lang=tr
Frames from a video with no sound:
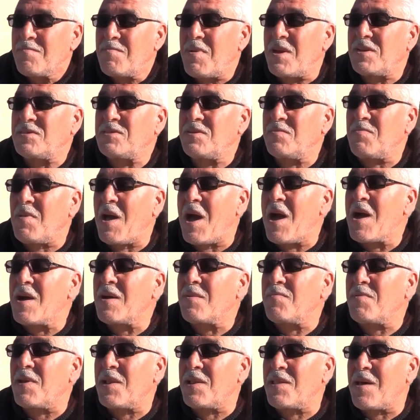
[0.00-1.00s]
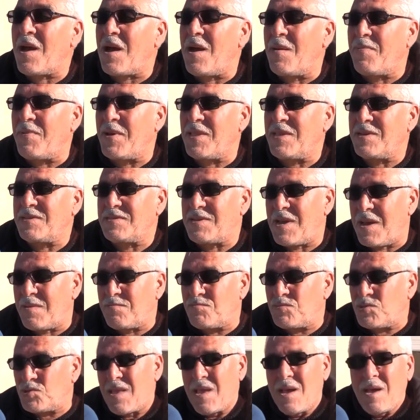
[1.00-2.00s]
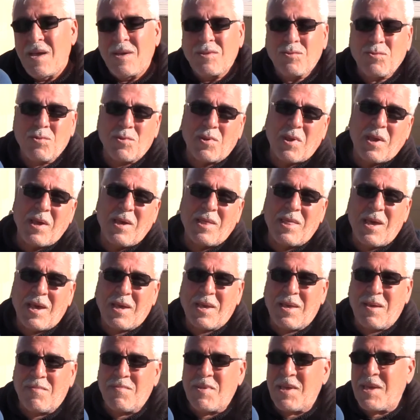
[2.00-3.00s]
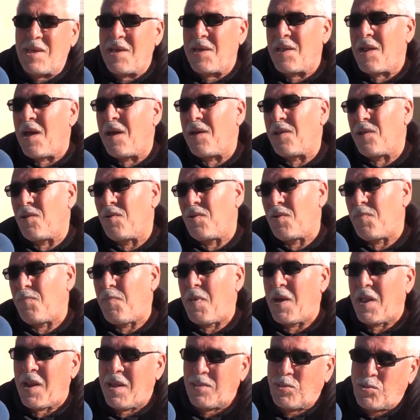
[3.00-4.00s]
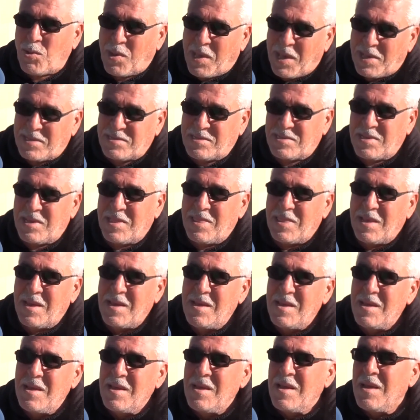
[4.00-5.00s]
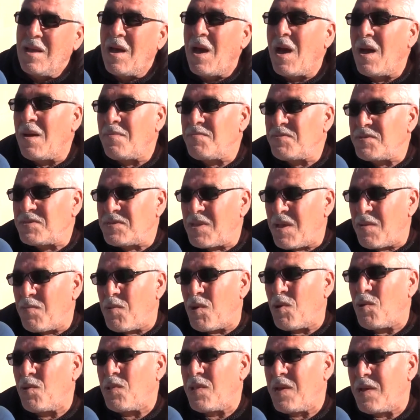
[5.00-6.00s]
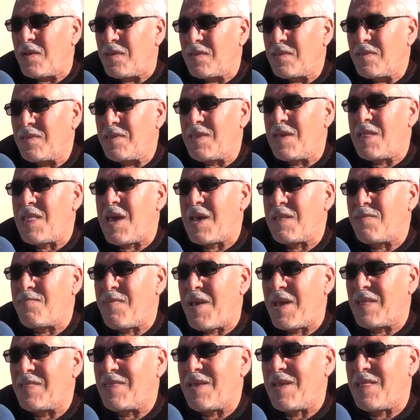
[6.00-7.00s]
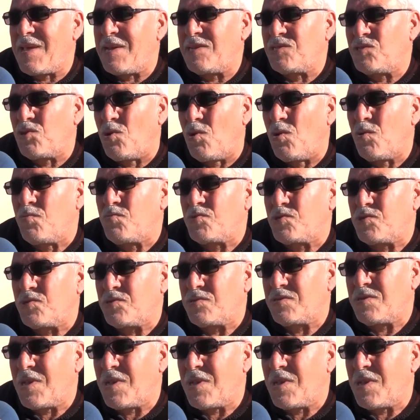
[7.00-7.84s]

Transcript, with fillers: Ben şimdi hangi birini kapatacağım? Türkiye'de kimi yer arıyor para tüketsin. Ha biz de böyle dilenmeyen dilenci olmuşuz.